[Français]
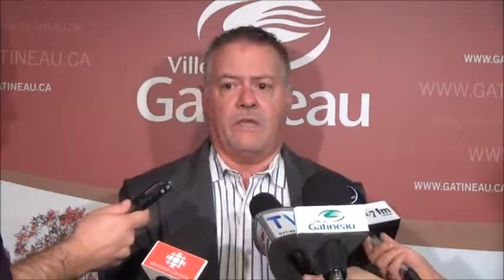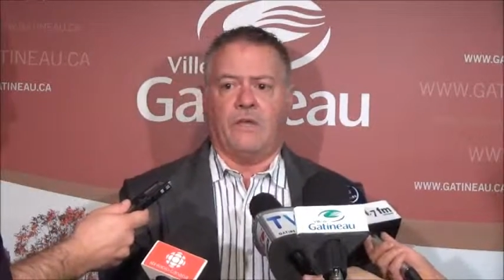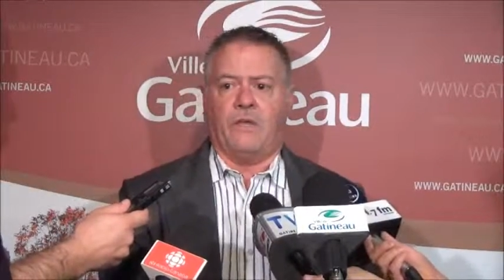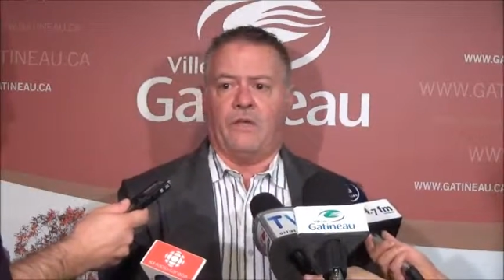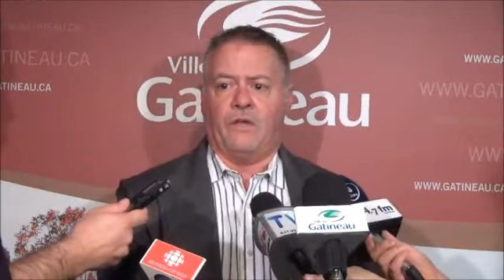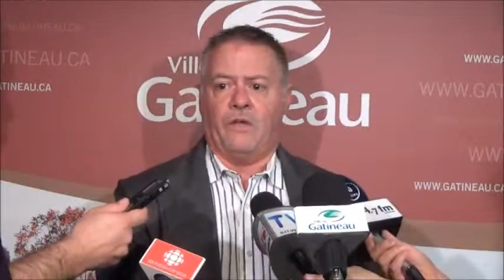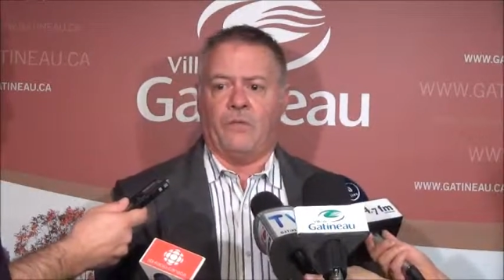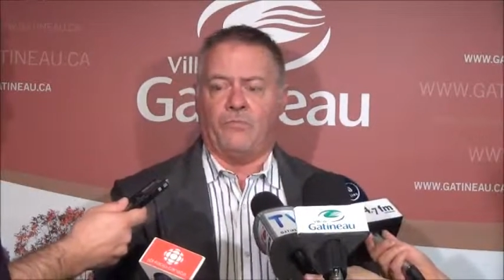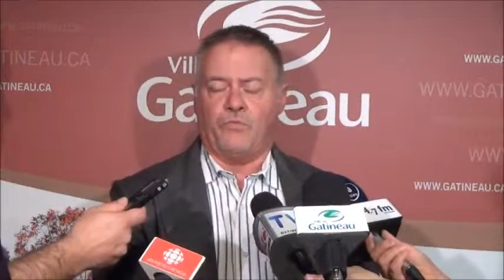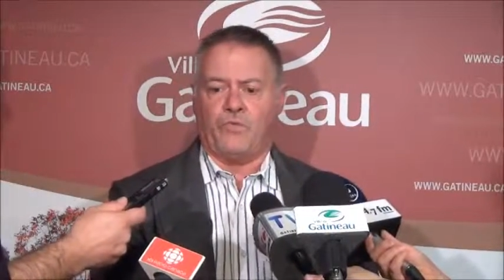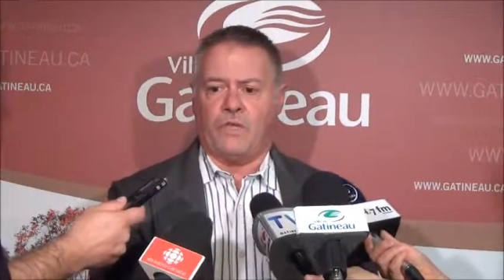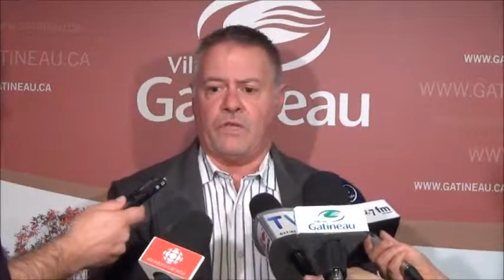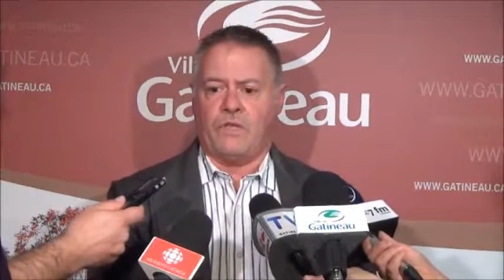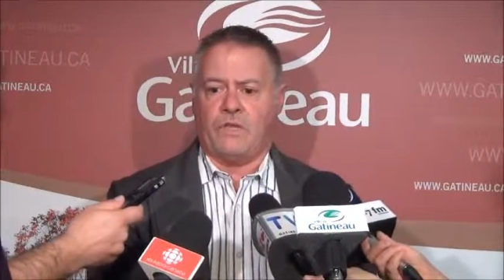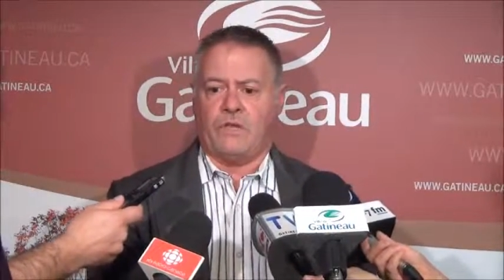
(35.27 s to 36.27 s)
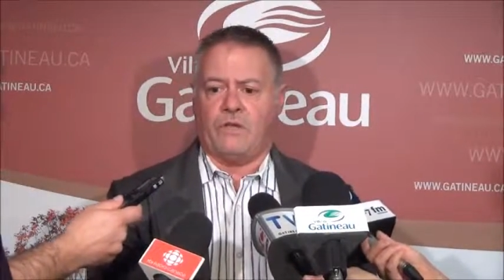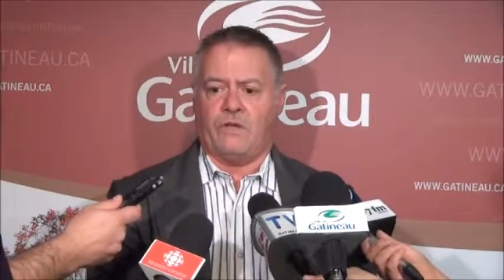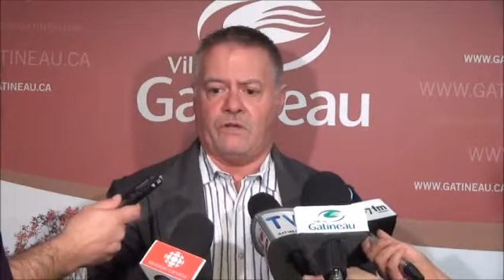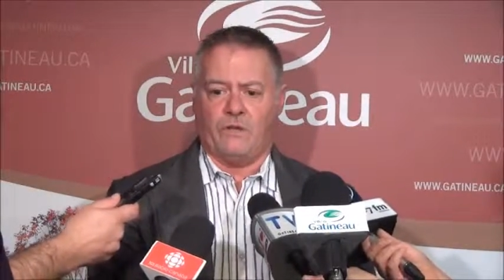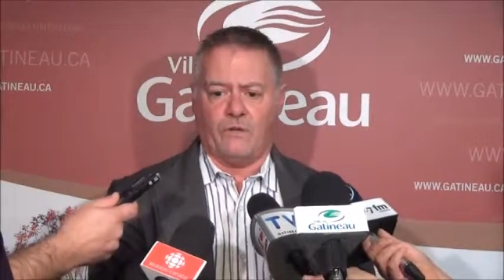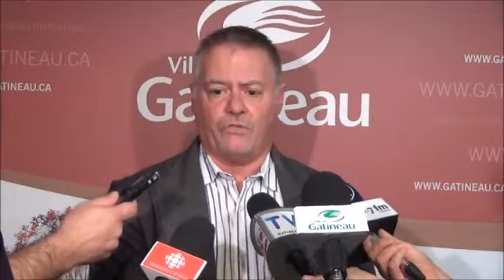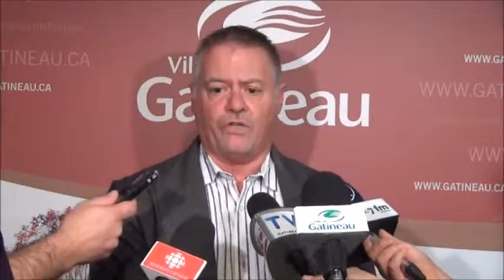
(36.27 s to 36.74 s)
Euh, puis,
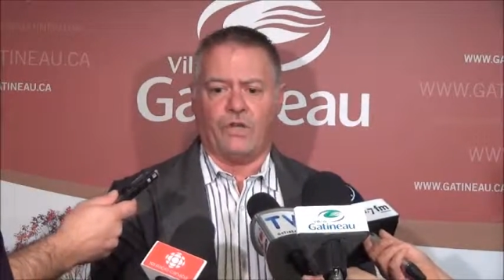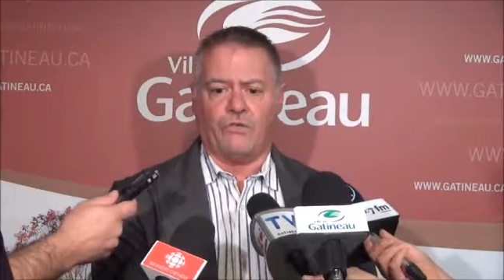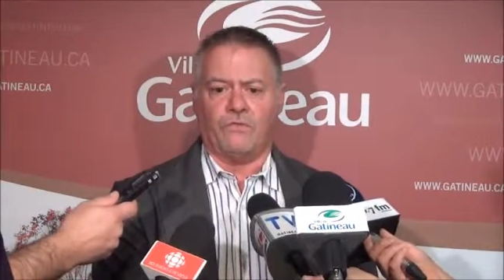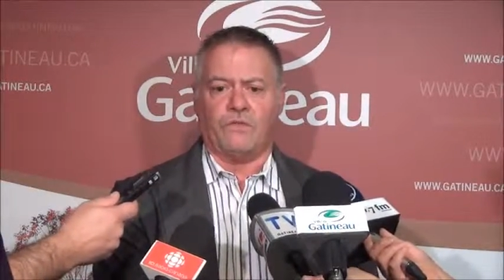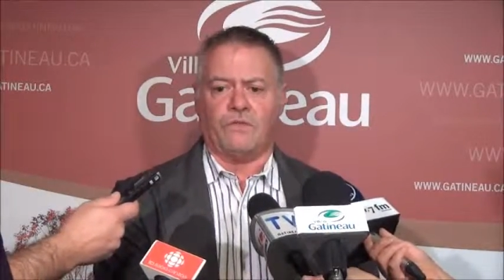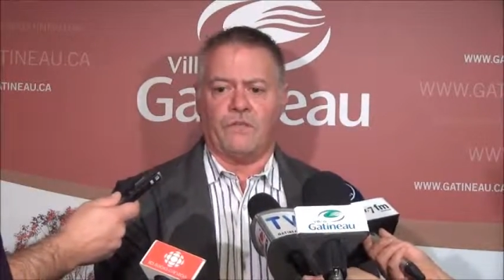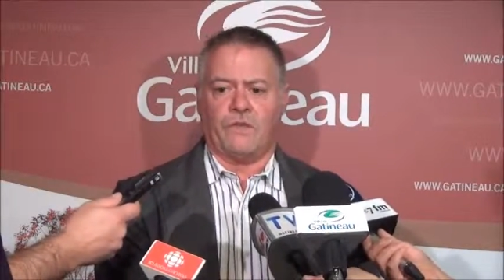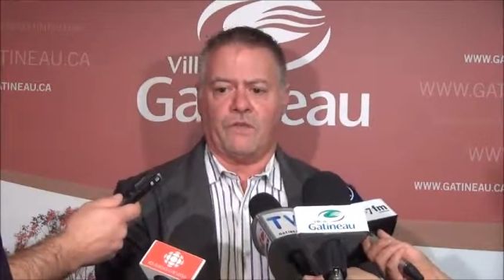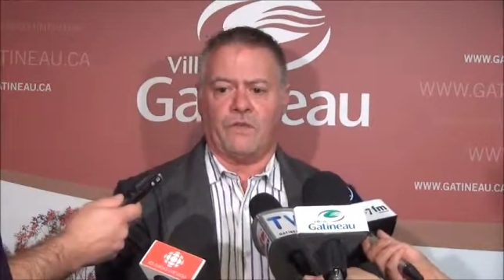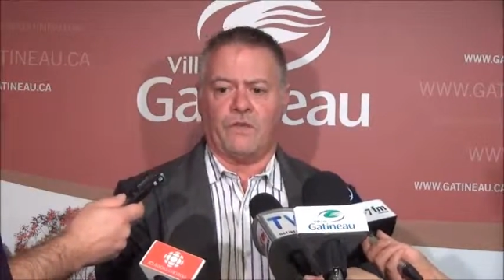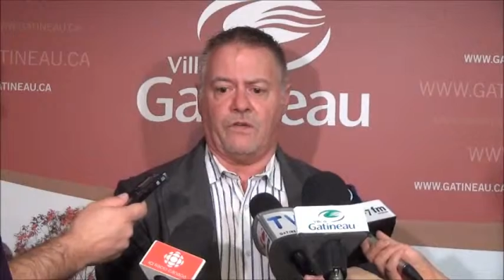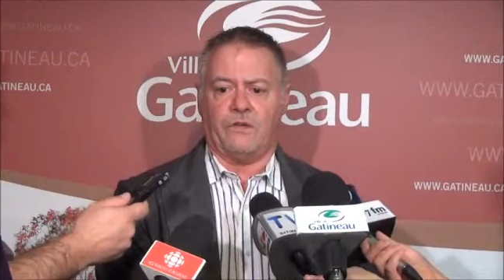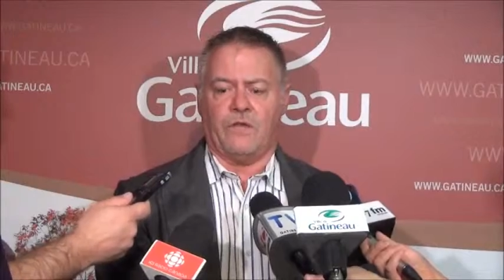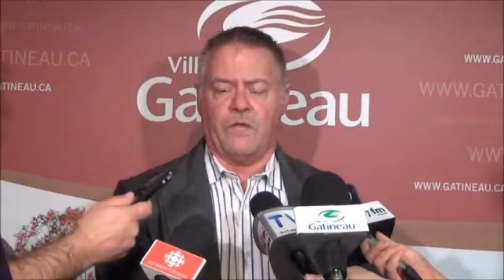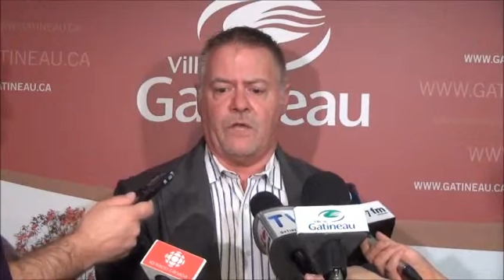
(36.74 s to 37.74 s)
euh, une autre chose, c'est que